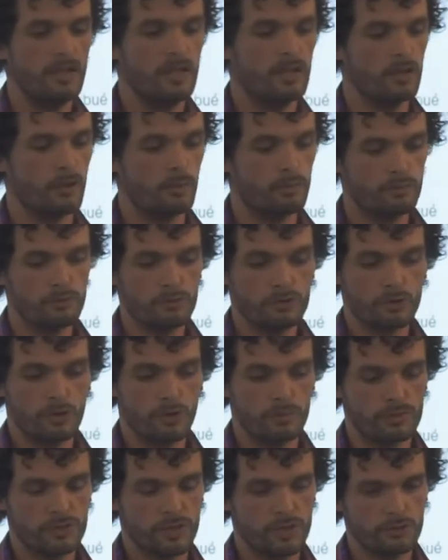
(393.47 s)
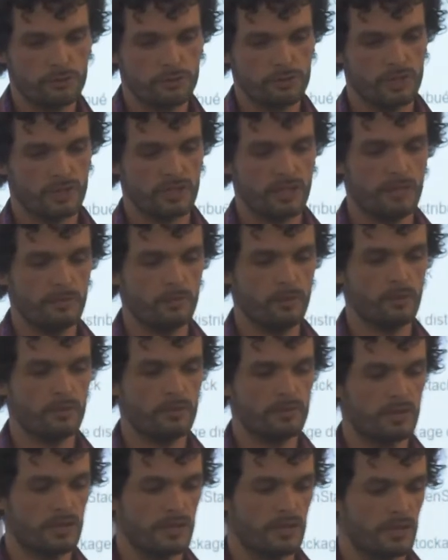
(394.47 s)
Et en plus, comme j'ajoute
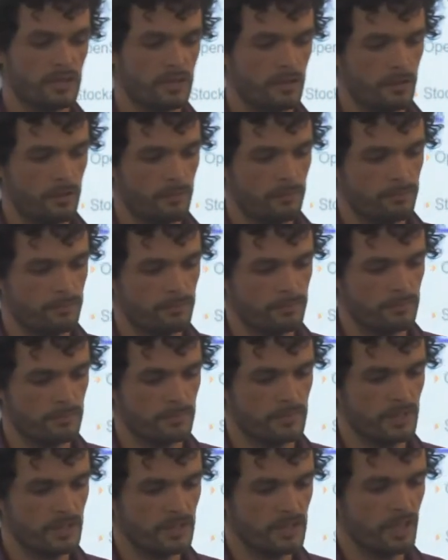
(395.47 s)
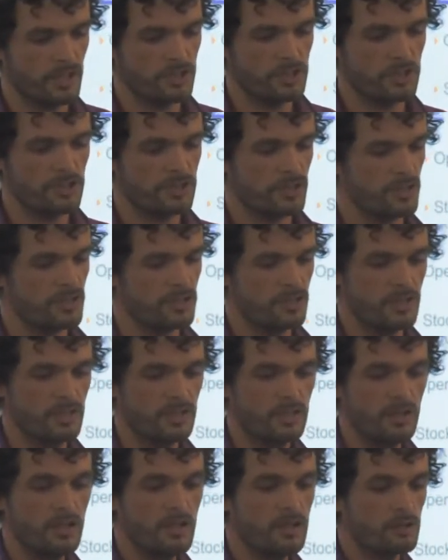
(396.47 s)
également des, des, caches
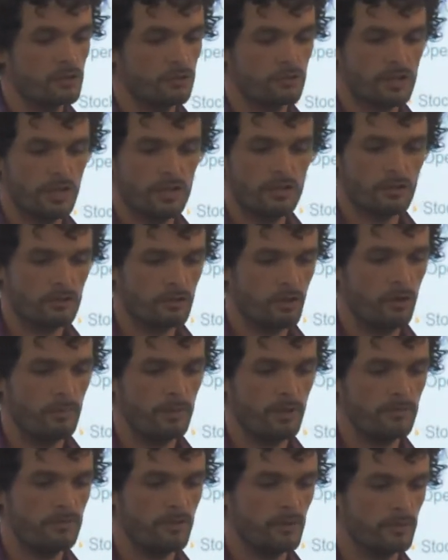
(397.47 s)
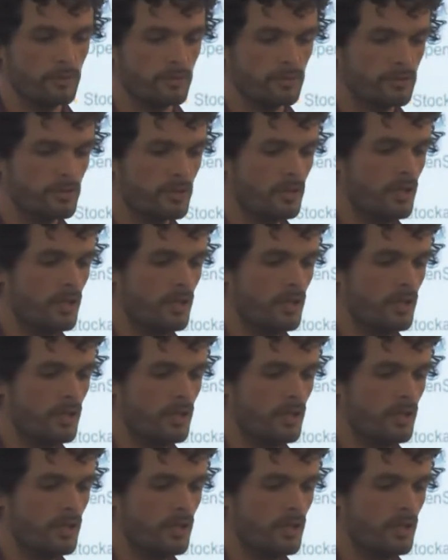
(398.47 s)
SSD, je gagne encore en performance.